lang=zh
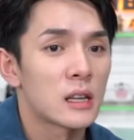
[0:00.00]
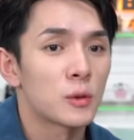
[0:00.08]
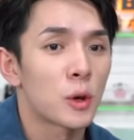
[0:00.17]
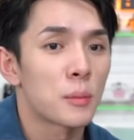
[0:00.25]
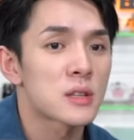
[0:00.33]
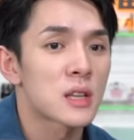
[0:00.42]
好，你
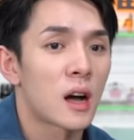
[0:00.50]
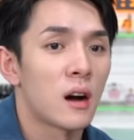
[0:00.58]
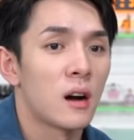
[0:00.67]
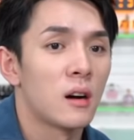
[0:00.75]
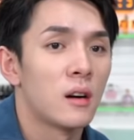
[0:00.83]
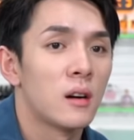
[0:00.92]
们都不知
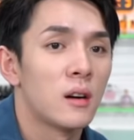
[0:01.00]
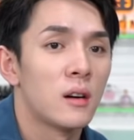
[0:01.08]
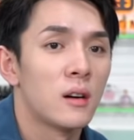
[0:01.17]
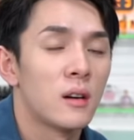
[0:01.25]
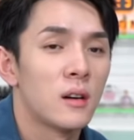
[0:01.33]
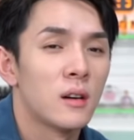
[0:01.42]
道。
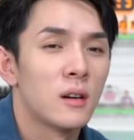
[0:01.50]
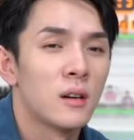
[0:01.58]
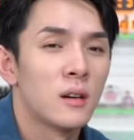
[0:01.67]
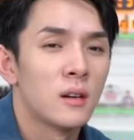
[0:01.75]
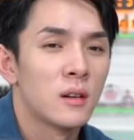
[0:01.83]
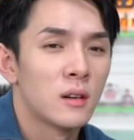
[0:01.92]

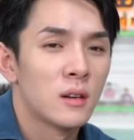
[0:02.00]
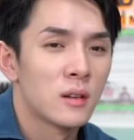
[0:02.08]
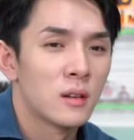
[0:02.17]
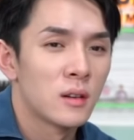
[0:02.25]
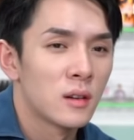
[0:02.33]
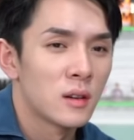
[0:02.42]
整个沉
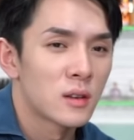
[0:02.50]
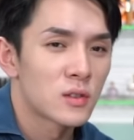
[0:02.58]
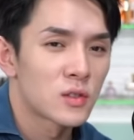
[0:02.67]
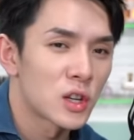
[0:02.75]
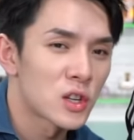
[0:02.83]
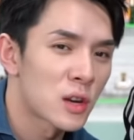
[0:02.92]
默。
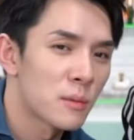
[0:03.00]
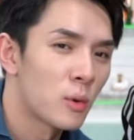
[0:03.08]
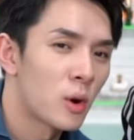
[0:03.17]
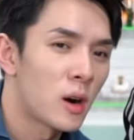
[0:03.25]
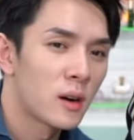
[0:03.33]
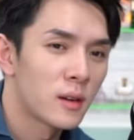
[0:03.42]
整个沉
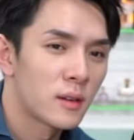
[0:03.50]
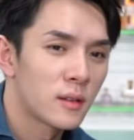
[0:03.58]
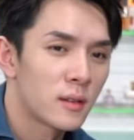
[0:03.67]
默。